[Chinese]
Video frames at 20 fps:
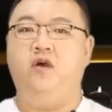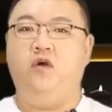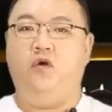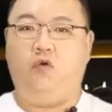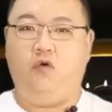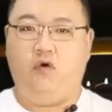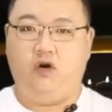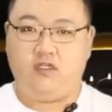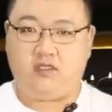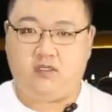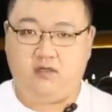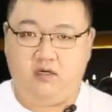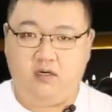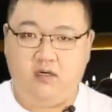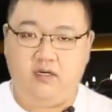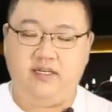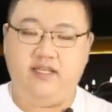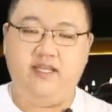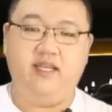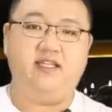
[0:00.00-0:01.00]
伙食
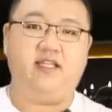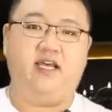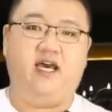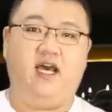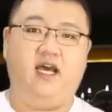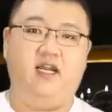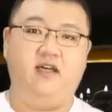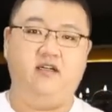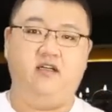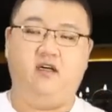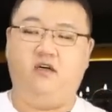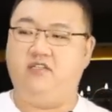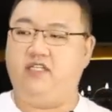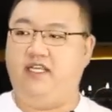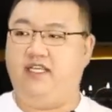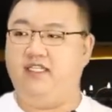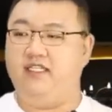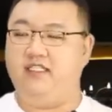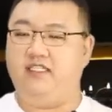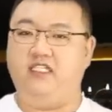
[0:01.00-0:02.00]
你也得按照
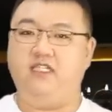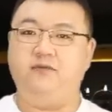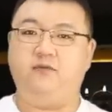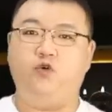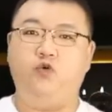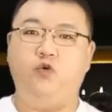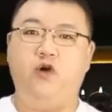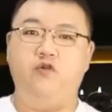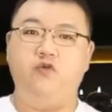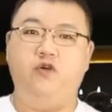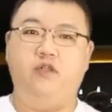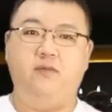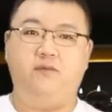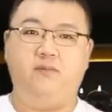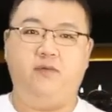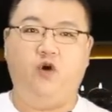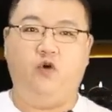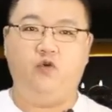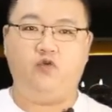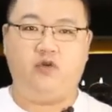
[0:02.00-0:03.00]
这一级官员的
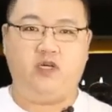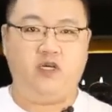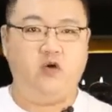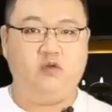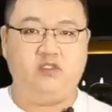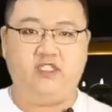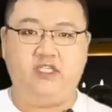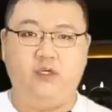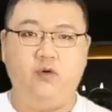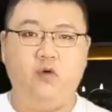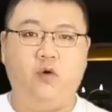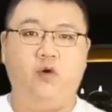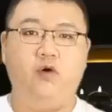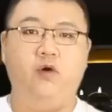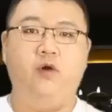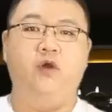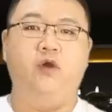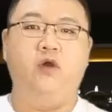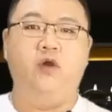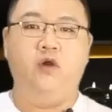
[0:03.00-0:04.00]
标准给我提供。
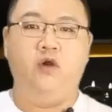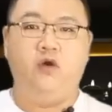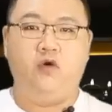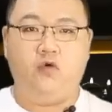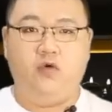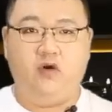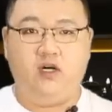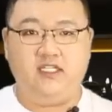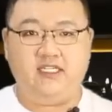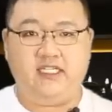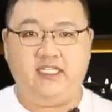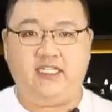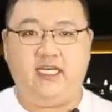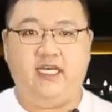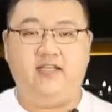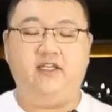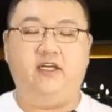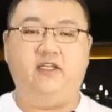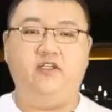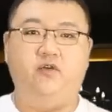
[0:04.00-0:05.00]
过了几
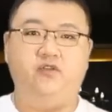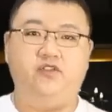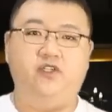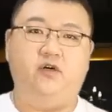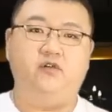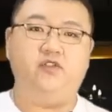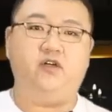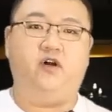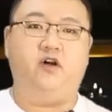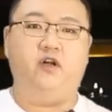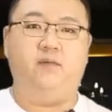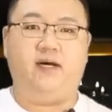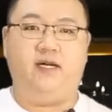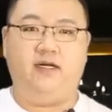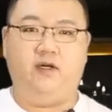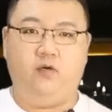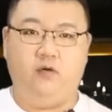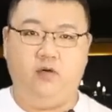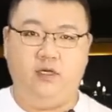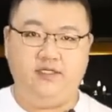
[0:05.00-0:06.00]
年呢，又悄悄的
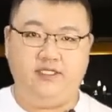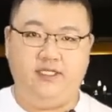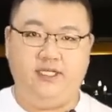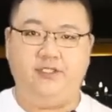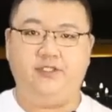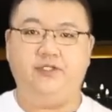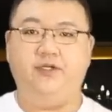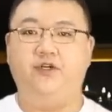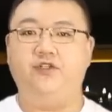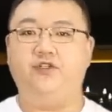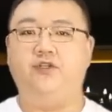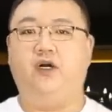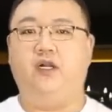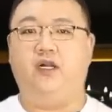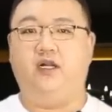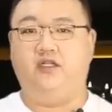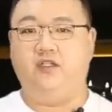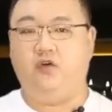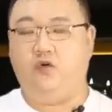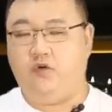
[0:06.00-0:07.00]
把这洪亮吉给特赦
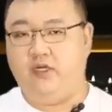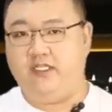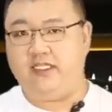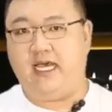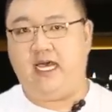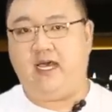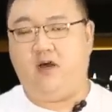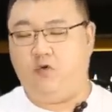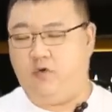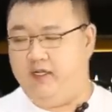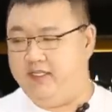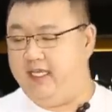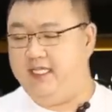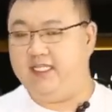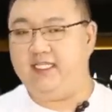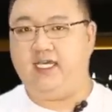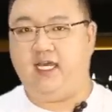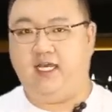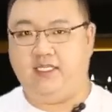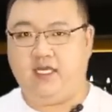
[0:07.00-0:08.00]
了，让他回家回
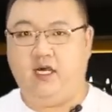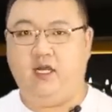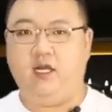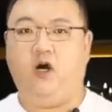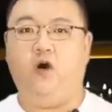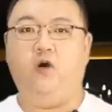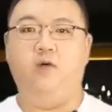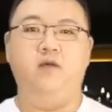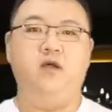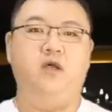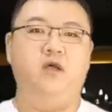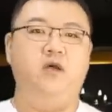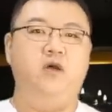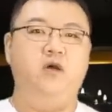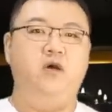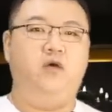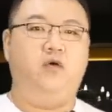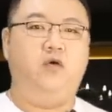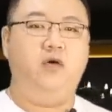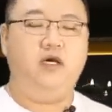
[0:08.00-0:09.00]
内地啊养老。
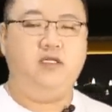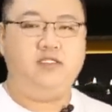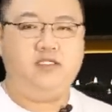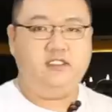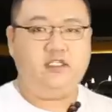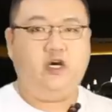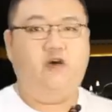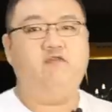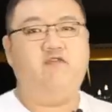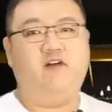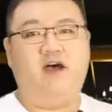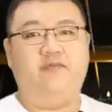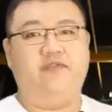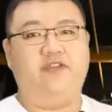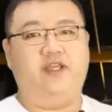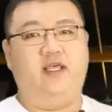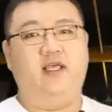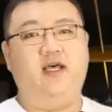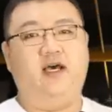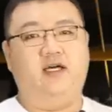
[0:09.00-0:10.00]
胡吉到晚
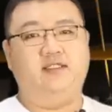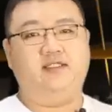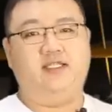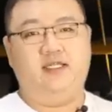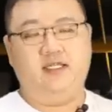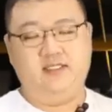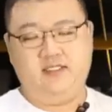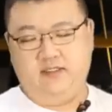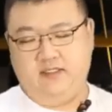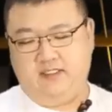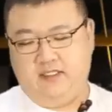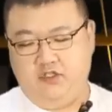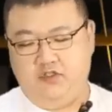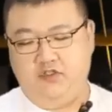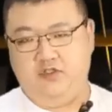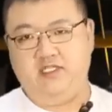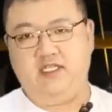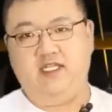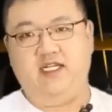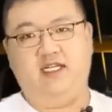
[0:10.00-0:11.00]
年啊，在他自己的
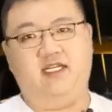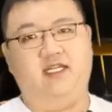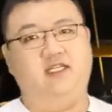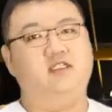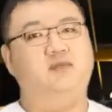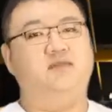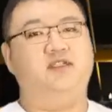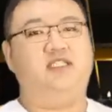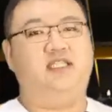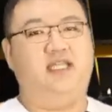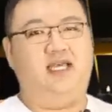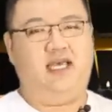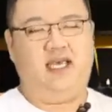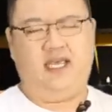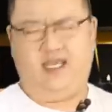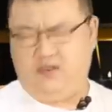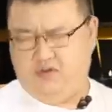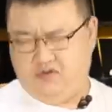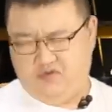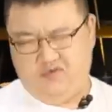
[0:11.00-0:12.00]
日记里也这么写：“
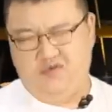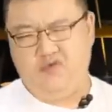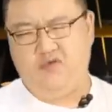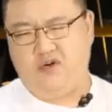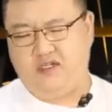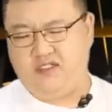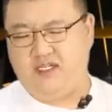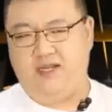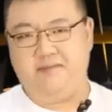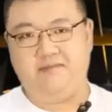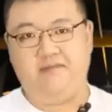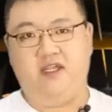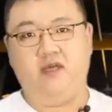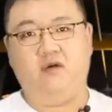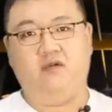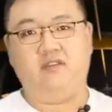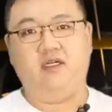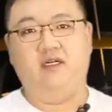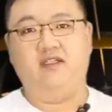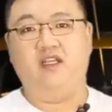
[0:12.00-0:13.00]
哎，如果这没
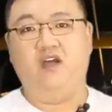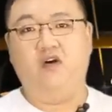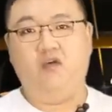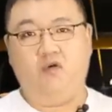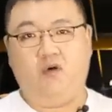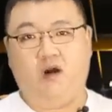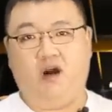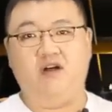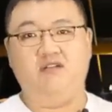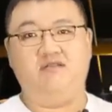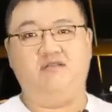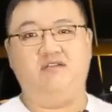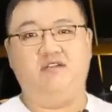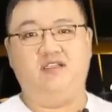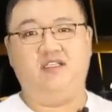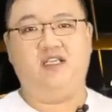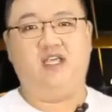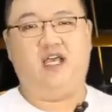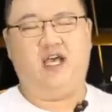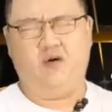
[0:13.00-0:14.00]
有当年皇上旨
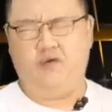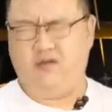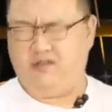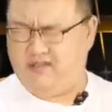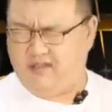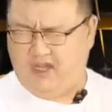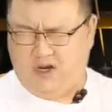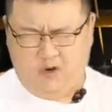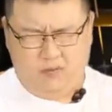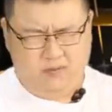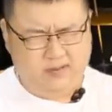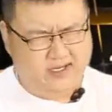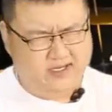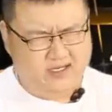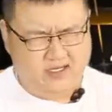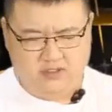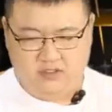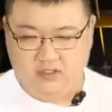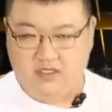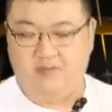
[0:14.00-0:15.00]
意啊，我早被
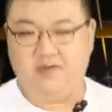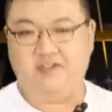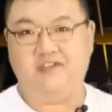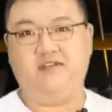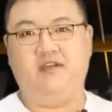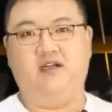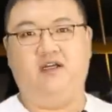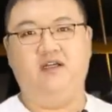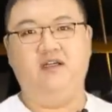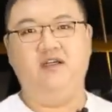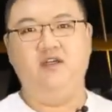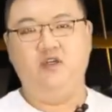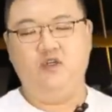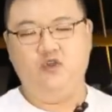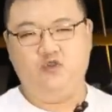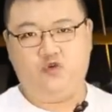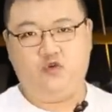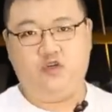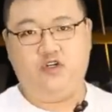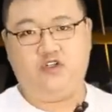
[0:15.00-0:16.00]
人折磨死
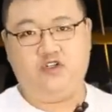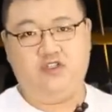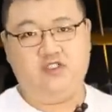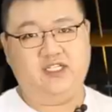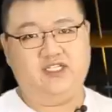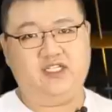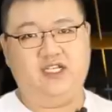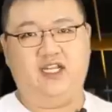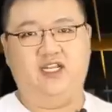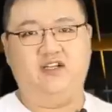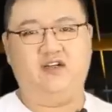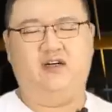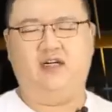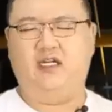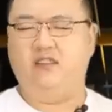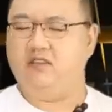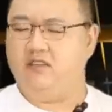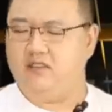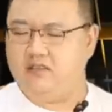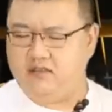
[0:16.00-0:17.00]
了。”确实，在这件事
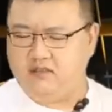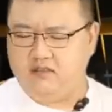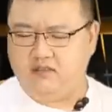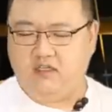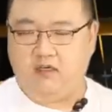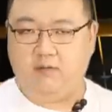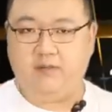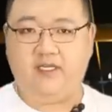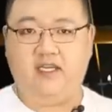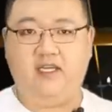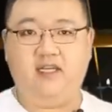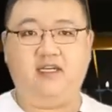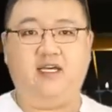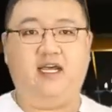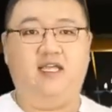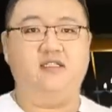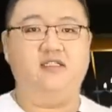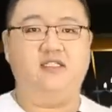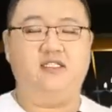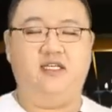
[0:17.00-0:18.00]
他特别
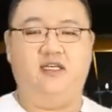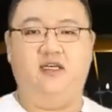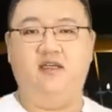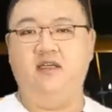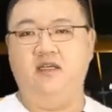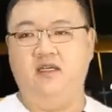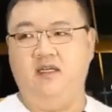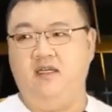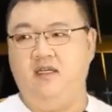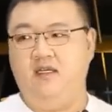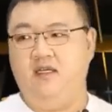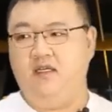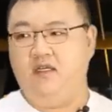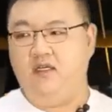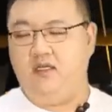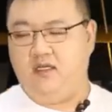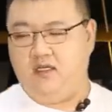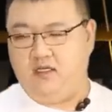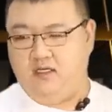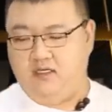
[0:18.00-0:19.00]
感谢，
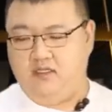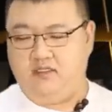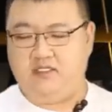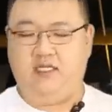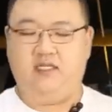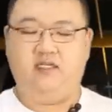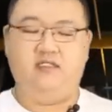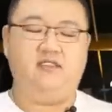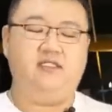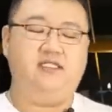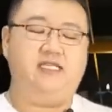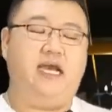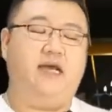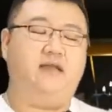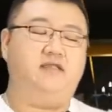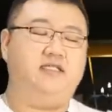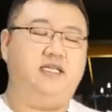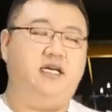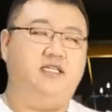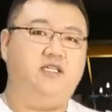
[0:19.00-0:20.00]
呃，这个
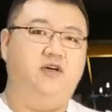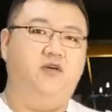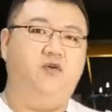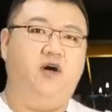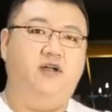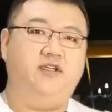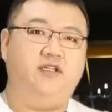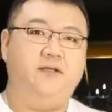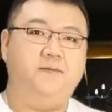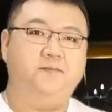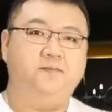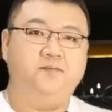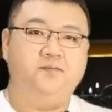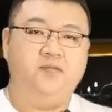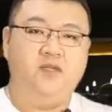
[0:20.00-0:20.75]
嘉嘉庆皇帝。